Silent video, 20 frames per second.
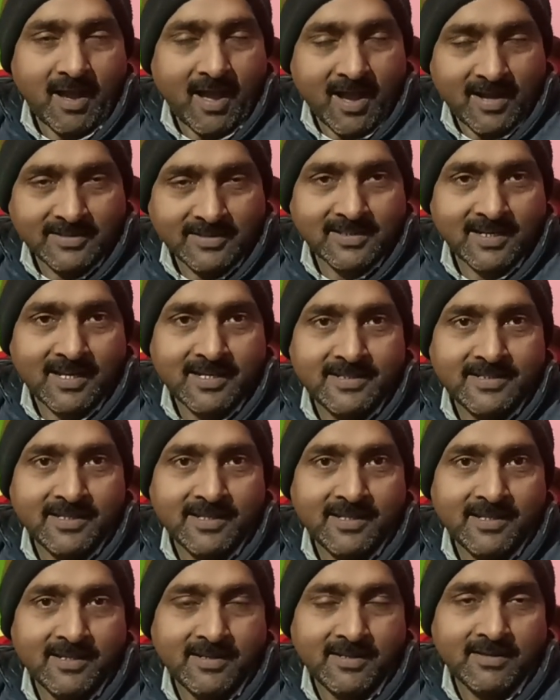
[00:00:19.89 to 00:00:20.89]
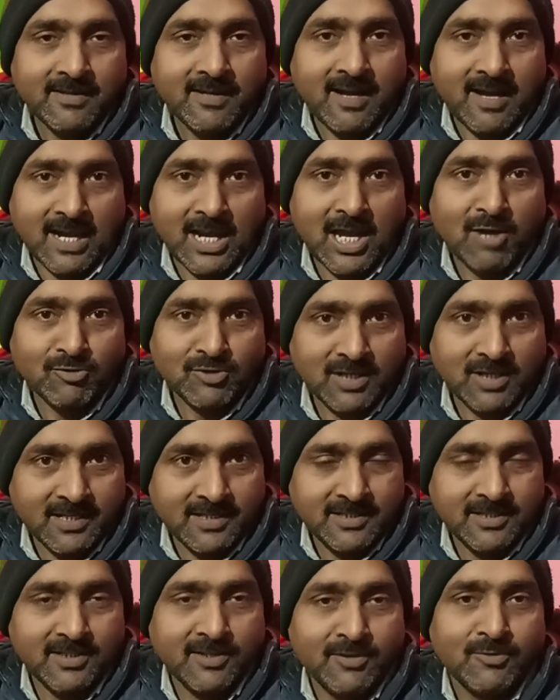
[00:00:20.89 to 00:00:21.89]
आग जलाइए अलाव
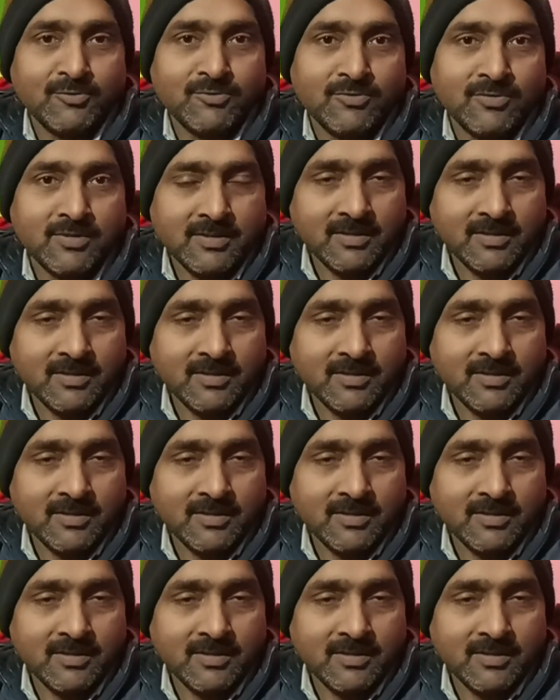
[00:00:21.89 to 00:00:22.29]
जलाइए और उस